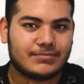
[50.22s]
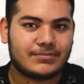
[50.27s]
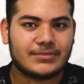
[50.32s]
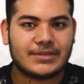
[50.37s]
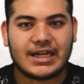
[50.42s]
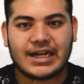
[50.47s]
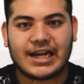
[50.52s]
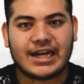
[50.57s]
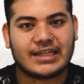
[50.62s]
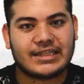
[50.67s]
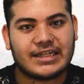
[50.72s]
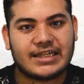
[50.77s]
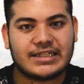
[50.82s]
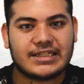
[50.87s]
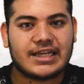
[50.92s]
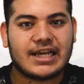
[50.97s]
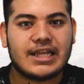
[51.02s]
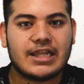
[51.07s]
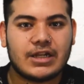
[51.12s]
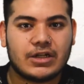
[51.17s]
una
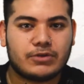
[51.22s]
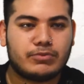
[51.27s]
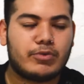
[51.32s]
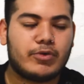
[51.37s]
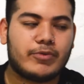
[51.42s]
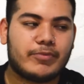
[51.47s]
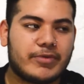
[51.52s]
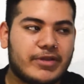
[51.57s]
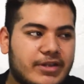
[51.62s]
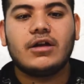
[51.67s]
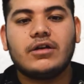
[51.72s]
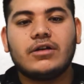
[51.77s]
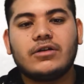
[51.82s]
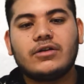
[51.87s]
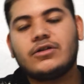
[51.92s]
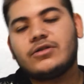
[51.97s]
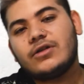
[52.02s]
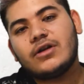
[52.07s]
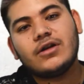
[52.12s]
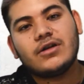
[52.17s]
característica de los plumines.
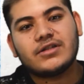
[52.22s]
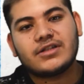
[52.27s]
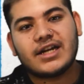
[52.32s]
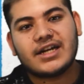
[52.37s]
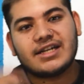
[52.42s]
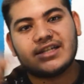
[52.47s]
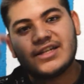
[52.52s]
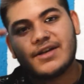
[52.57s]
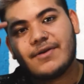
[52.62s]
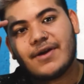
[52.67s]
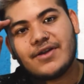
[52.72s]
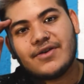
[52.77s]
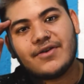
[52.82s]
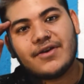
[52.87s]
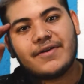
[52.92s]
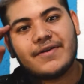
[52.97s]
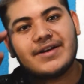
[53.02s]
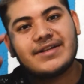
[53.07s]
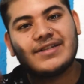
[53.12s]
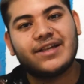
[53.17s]
Otro de los trajes de baño
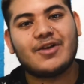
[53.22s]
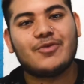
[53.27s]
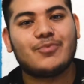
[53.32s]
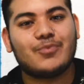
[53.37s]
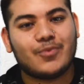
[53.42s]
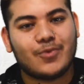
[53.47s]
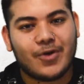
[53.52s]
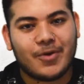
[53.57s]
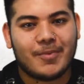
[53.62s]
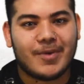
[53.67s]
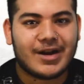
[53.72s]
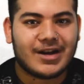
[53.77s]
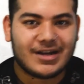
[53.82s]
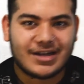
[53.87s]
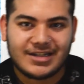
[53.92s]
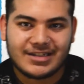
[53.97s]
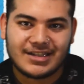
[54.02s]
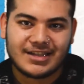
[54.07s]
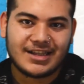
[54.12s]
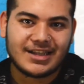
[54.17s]
que va a estar muy marcado
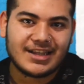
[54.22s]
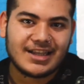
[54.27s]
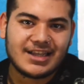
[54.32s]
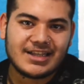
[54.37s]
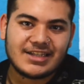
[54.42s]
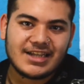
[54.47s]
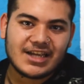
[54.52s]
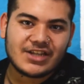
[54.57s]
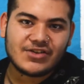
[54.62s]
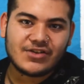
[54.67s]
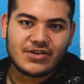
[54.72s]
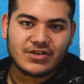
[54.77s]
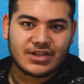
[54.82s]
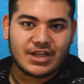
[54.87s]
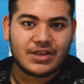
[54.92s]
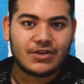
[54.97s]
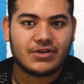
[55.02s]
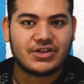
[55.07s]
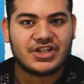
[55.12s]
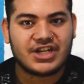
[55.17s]
esta tendencia son los de
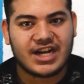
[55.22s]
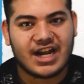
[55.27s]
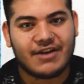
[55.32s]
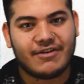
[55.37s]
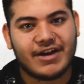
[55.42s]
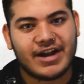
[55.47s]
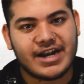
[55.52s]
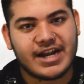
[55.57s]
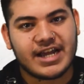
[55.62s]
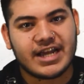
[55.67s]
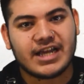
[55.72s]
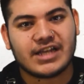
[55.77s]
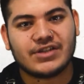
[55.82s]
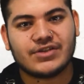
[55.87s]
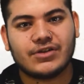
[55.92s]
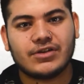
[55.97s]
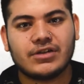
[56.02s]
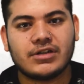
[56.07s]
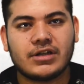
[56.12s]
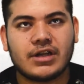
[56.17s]
Dolce Gabbana, que
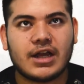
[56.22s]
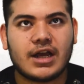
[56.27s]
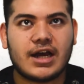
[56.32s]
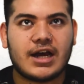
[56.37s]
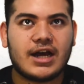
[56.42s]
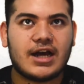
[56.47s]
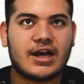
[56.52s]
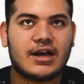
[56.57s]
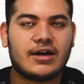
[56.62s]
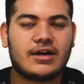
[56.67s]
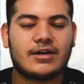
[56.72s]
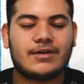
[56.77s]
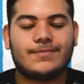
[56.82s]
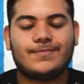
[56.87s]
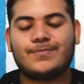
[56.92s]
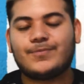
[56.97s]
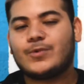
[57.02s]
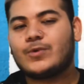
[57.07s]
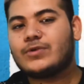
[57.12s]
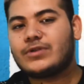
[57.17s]
son ah,
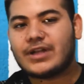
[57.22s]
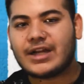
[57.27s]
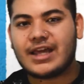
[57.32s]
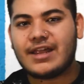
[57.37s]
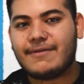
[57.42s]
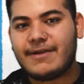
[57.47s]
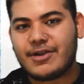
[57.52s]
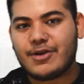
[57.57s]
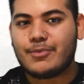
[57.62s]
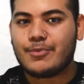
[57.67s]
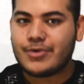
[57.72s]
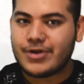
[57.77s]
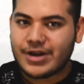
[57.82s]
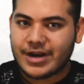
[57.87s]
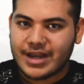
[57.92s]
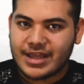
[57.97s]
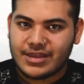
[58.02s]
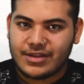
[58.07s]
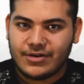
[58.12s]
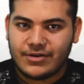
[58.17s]
un traje de baño muy
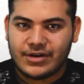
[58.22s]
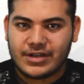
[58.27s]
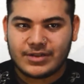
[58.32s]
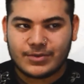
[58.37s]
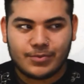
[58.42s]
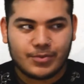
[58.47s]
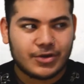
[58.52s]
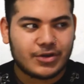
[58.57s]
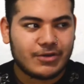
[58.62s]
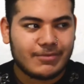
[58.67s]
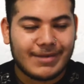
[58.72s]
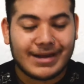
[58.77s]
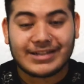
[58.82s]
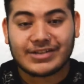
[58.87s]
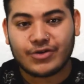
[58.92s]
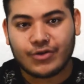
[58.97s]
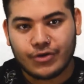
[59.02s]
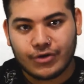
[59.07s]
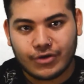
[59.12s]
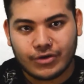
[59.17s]
retro, es un poquito más
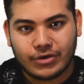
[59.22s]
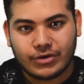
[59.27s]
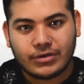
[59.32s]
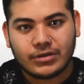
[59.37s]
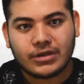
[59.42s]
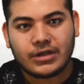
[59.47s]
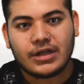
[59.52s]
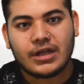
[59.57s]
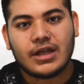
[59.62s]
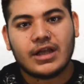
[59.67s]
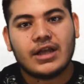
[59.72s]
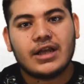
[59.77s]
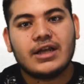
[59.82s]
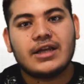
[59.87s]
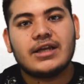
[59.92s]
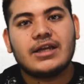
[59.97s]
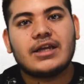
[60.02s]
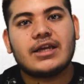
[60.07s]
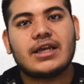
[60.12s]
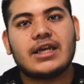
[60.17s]
corto
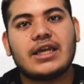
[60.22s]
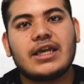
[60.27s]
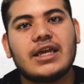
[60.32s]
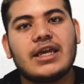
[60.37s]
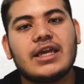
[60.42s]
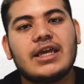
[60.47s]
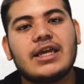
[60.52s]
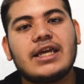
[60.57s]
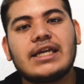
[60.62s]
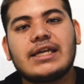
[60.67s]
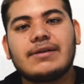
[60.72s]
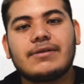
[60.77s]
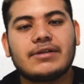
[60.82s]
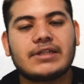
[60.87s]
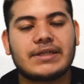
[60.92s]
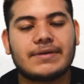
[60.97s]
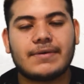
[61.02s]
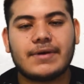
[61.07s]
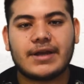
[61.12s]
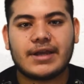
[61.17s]
y
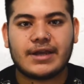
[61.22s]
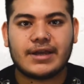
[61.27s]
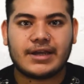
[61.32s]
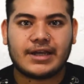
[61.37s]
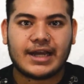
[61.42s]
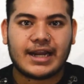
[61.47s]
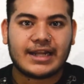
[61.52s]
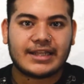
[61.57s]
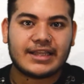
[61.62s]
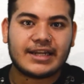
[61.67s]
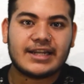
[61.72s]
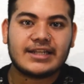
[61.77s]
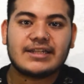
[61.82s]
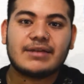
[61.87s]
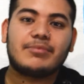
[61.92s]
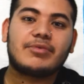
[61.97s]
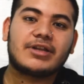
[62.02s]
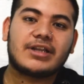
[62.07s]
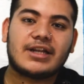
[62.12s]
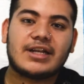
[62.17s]
se eh,
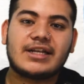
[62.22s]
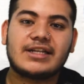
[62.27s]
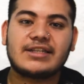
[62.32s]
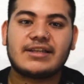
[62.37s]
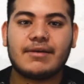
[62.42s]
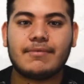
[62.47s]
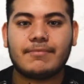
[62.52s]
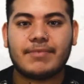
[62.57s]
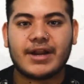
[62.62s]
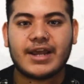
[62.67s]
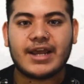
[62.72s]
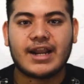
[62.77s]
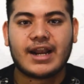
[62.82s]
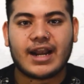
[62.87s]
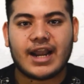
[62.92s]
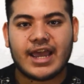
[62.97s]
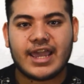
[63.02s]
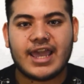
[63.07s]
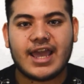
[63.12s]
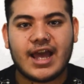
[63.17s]
caracteriza por tener siempre
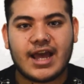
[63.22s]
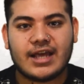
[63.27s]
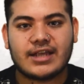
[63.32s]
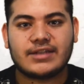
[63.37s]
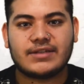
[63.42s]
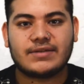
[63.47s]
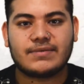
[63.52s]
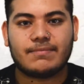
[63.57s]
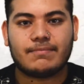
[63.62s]
rayas